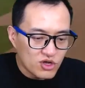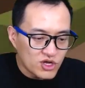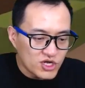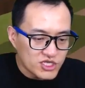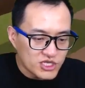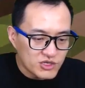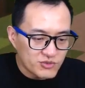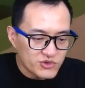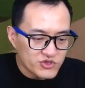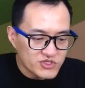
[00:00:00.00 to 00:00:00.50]

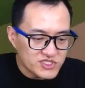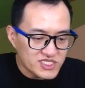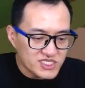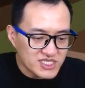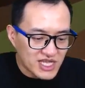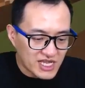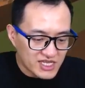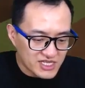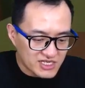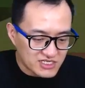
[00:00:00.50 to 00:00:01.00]
也没有积
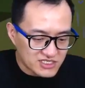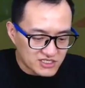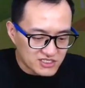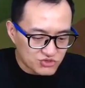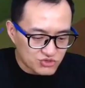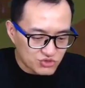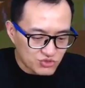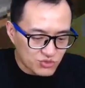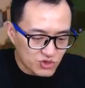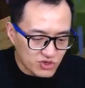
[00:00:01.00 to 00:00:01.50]
攒野生的
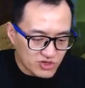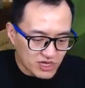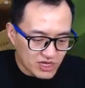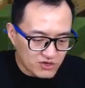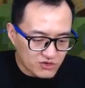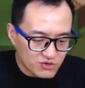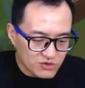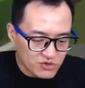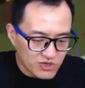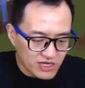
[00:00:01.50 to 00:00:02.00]
熊猫，然
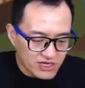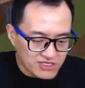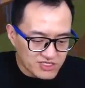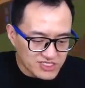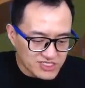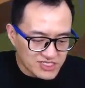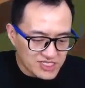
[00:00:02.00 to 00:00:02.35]
后我有两个鸡